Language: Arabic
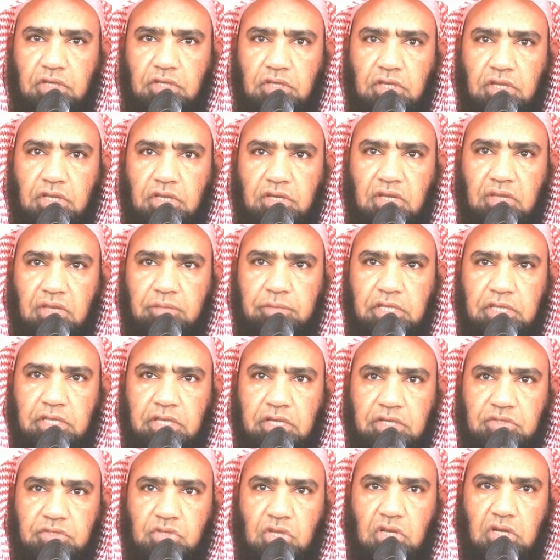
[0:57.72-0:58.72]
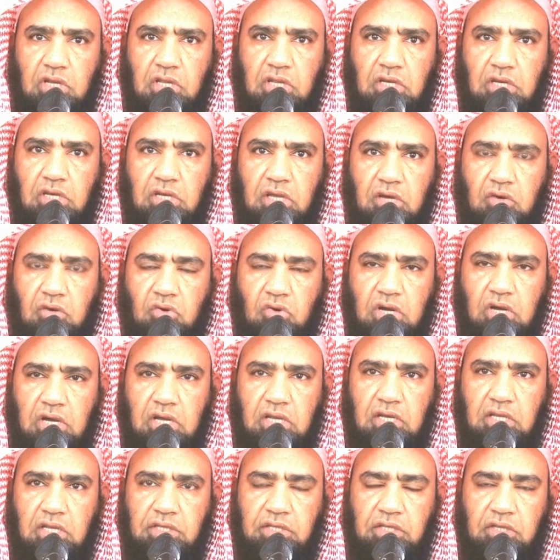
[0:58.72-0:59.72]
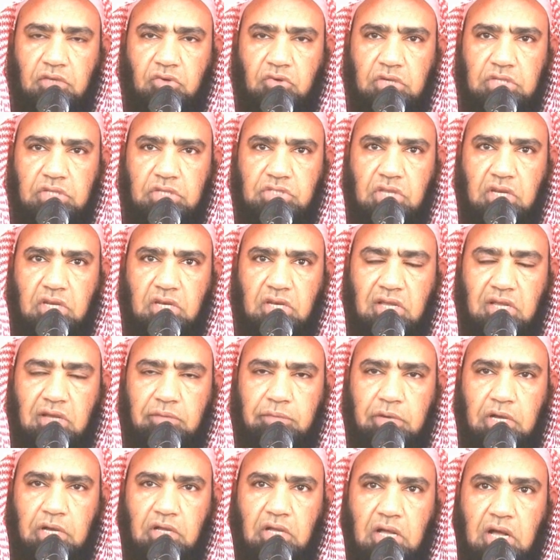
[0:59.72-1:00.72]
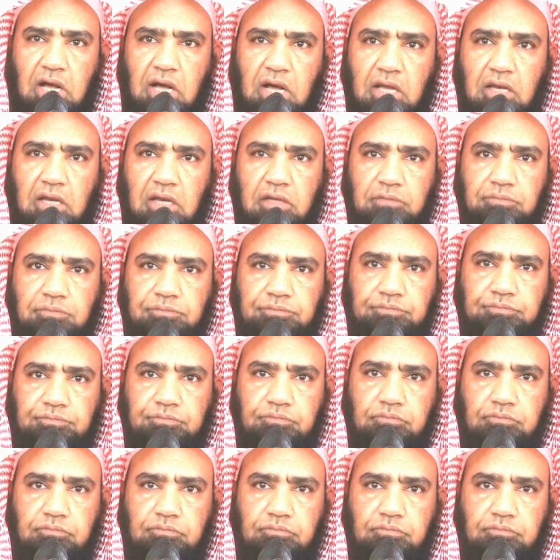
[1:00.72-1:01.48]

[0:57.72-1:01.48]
فإن النبي صلى الله عليه وسلم قال